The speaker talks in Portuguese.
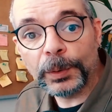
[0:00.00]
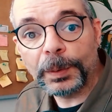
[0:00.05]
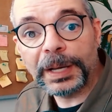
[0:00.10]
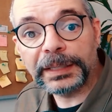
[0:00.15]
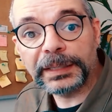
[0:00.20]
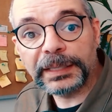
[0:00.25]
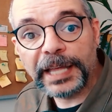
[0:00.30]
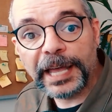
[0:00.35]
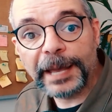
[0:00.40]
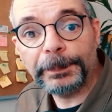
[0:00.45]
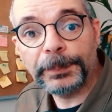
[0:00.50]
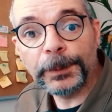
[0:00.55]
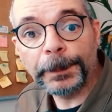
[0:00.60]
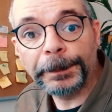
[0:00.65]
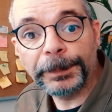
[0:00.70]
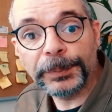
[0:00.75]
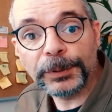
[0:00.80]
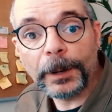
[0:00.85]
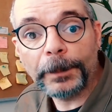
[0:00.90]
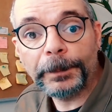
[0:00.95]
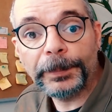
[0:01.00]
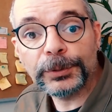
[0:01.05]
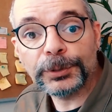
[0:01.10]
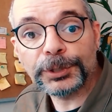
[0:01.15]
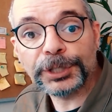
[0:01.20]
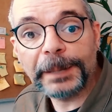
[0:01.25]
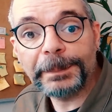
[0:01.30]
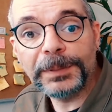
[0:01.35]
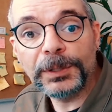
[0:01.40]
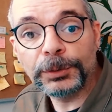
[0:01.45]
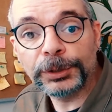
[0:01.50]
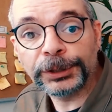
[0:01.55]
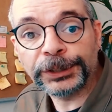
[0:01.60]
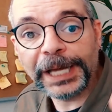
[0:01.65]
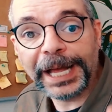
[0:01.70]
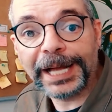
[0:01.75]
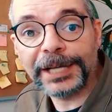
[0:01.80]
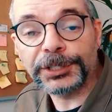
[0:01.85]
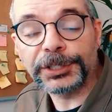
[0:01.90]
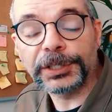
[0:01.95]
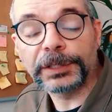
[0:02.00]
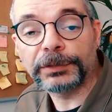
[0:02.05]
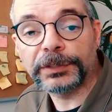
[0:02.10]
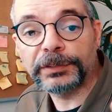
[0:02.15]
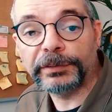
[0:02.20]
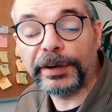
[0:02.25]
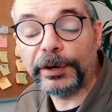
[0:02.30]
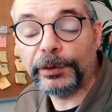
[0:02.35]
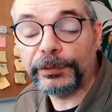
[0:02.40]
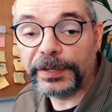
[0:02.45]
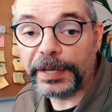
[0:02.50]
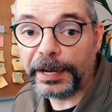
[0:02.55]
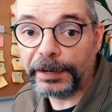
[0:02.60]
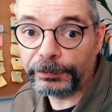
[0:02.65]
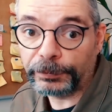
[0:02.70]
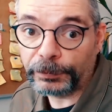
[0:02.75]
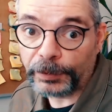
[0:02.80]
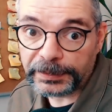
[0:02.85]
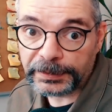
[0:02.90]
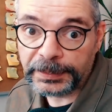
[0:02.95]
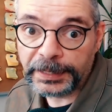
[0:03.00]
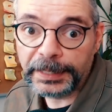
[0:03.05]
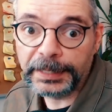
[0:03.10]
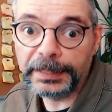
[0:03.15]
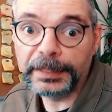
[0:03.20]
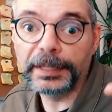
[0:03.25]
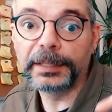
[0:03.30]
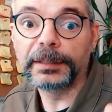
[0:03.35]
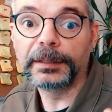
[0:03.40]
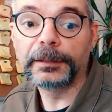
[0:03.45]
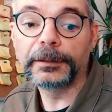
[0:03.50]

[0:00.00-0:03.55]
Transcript: até para o próprio Jamil Chad. Você vai ouvir a voz dele aí.